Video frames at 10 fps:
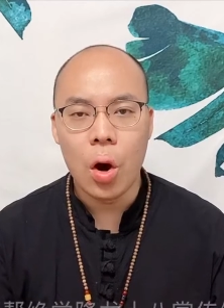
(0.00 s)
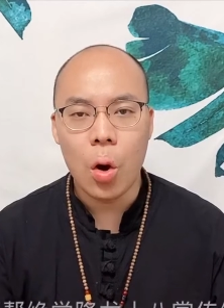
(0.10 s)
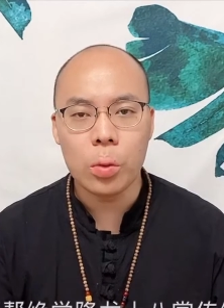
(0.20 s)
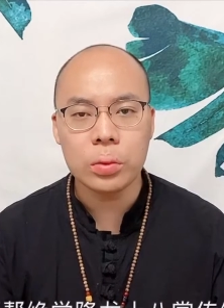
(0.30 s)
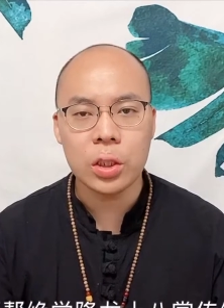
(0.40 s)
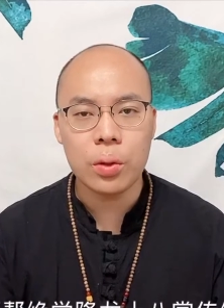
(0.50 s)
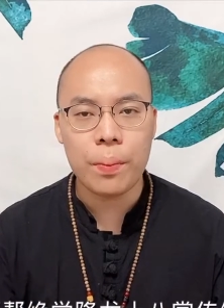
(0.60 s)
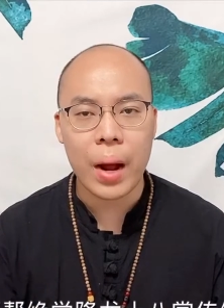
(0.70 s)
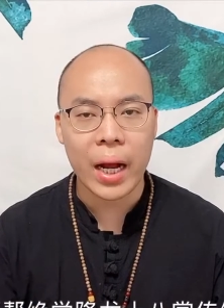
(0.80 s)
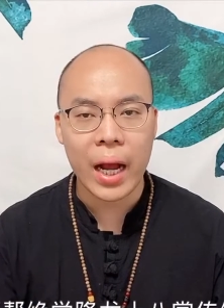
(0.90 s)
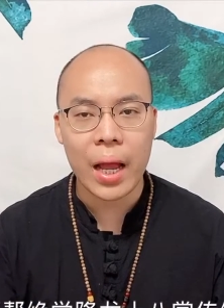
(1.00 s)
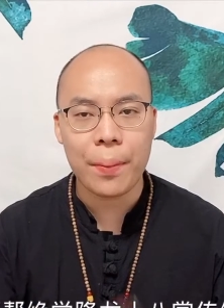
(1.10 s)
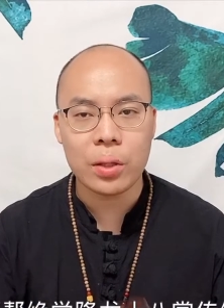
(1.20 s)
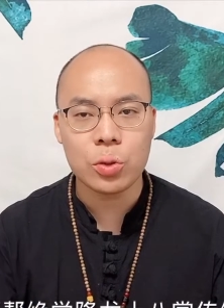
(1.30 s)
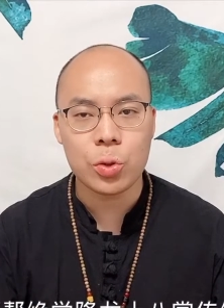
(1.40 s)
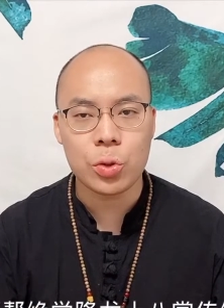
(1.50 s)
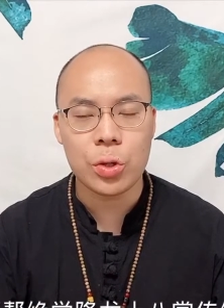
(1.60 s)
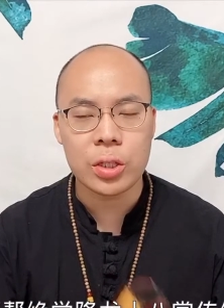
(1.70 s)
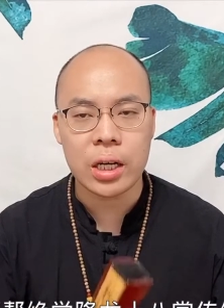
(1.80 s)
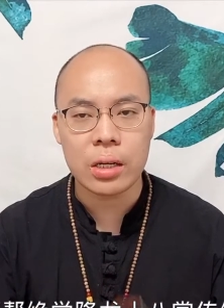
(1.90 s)
洪七公把丐帮绝
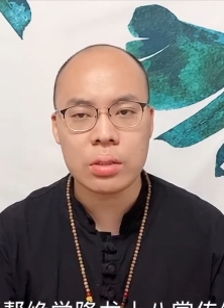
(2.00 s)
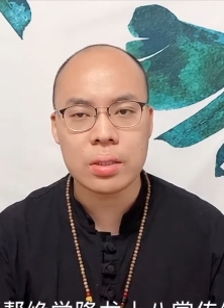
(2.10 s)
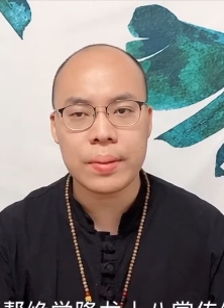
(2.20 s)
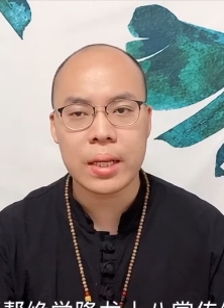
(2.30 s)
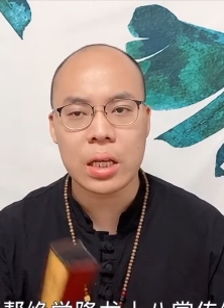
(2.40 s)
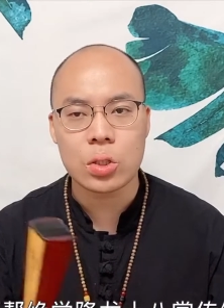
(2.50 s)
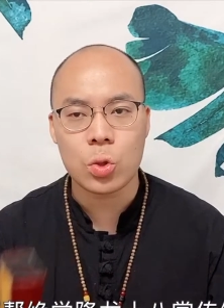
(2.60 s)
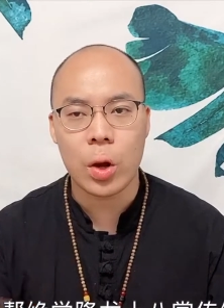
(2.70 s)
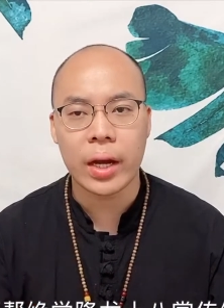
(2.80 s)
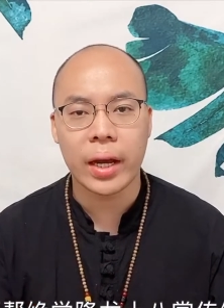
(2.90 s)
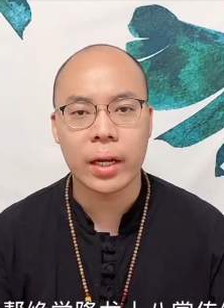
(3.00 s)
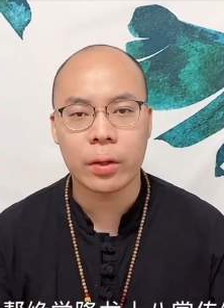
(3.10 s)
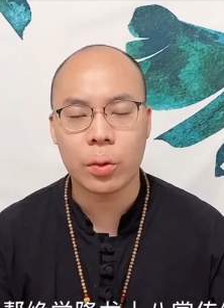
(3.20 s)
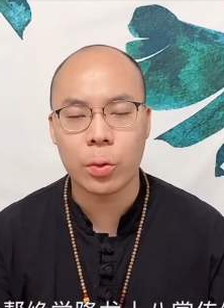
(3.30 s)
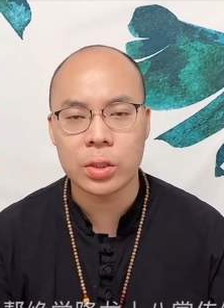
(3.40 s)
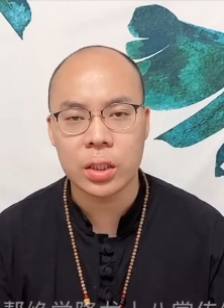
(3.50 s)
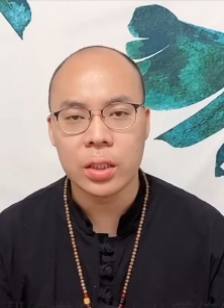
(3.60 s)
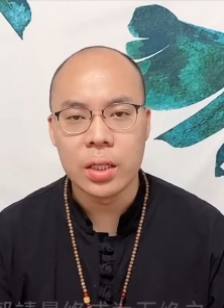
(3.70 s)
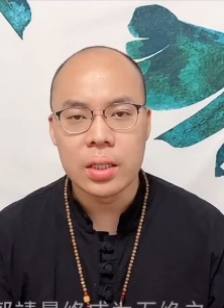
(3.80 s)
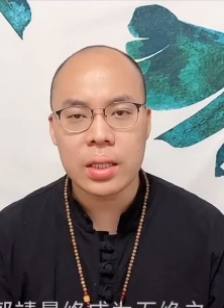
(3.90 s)
学降龙十八掌传给了郭靖，
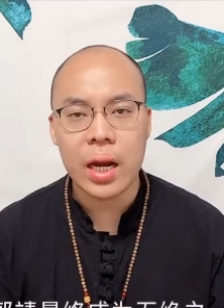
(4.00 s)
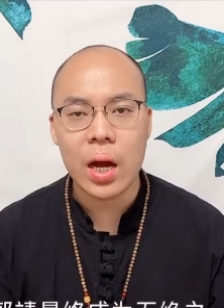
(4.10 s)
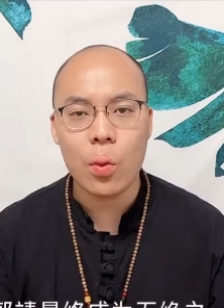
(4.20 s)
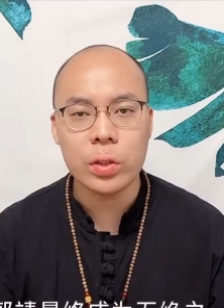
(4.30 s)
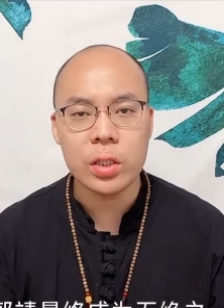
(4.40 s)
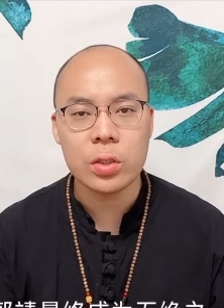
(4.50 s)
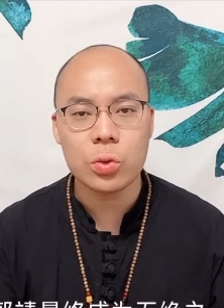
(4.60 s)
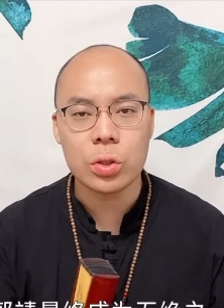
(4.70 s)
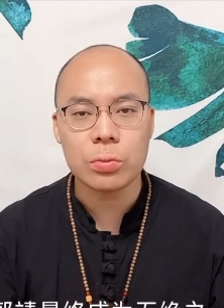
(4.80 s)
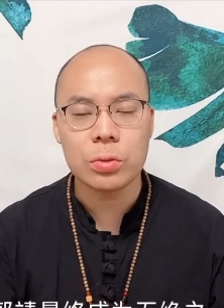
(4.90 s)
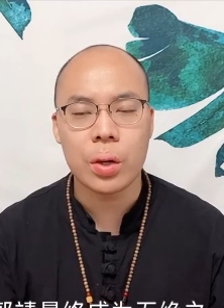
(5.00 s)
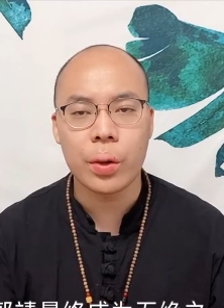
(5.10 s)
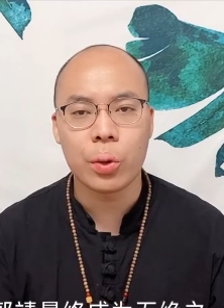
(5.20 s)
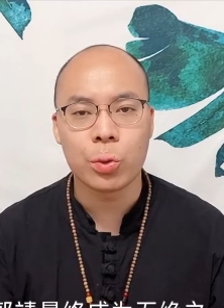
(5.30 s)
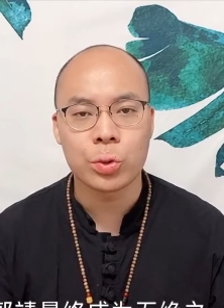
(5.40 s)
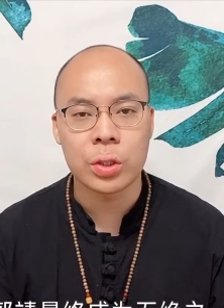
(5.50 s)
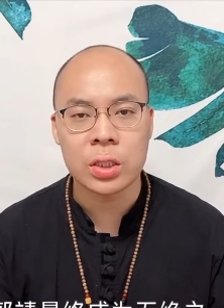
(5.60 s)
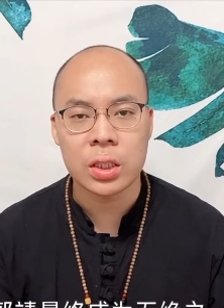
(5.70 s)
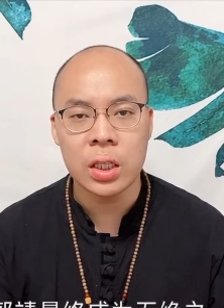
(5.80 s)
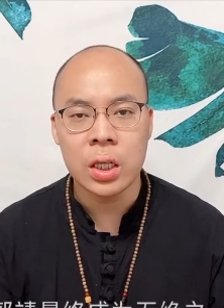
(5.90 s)
才让郭靖最终成为了五绝之一。